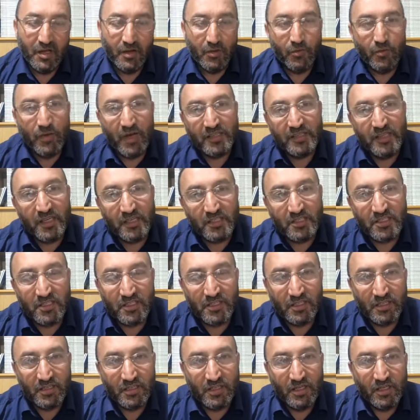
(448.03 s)
Ve der
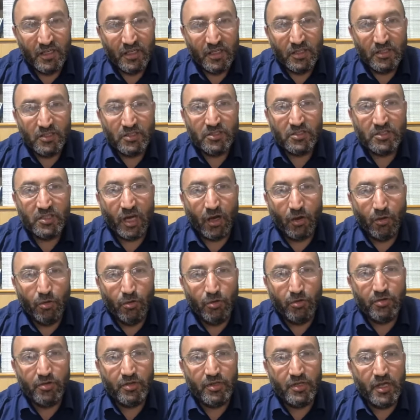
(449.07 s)
ki
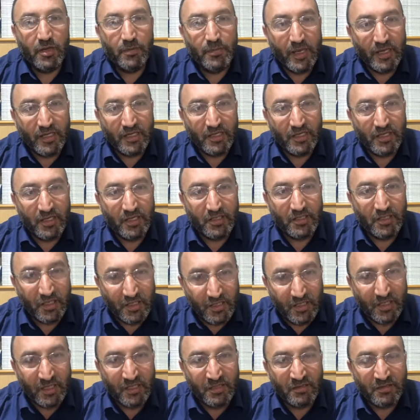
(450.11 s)
sahur yemeğini
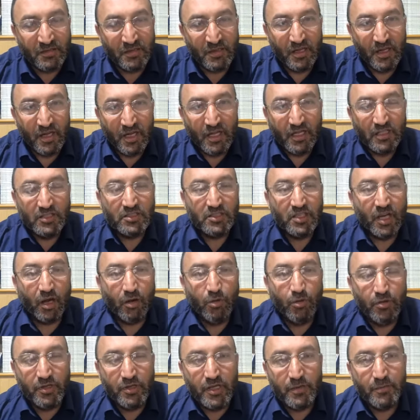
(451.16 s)
yiyin,
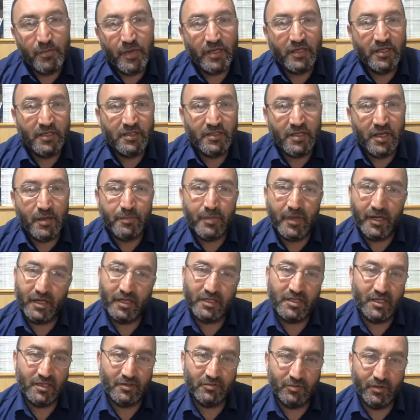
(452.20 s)
sahur yemeğinde
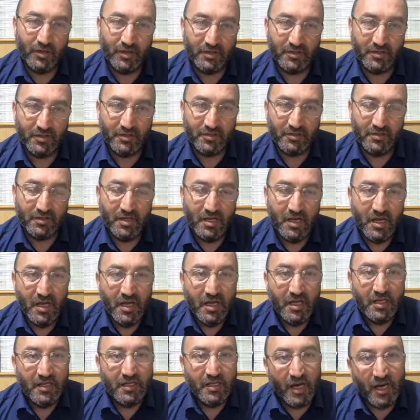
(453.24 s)
bereket vardır.
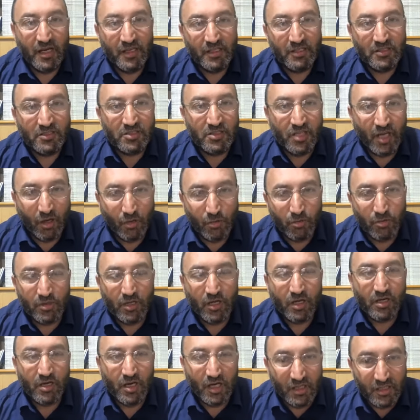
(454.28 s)
Yani
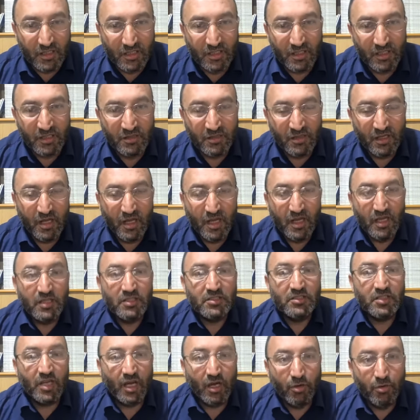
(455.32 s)
sahurda kalkın,
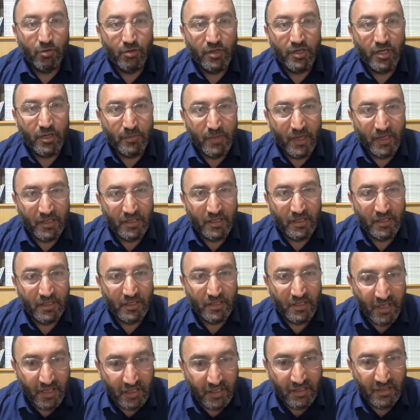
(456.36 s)
sahur yemeğini
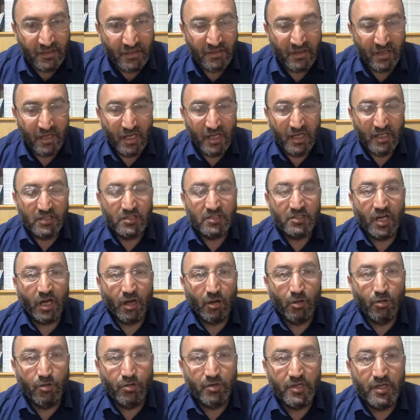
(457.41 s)
yiyin,
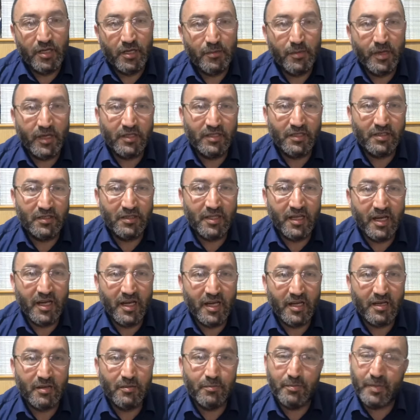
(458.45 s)
sahur
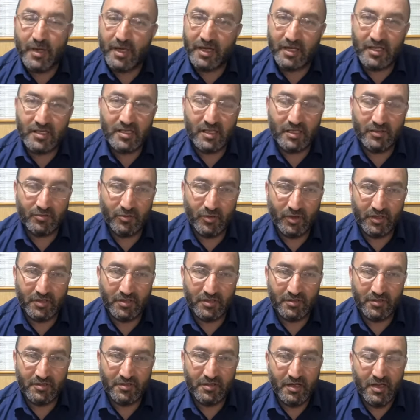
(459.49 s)
yemeğinde bereket
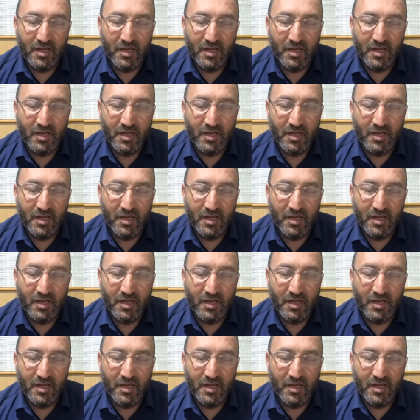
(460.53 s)
vardır.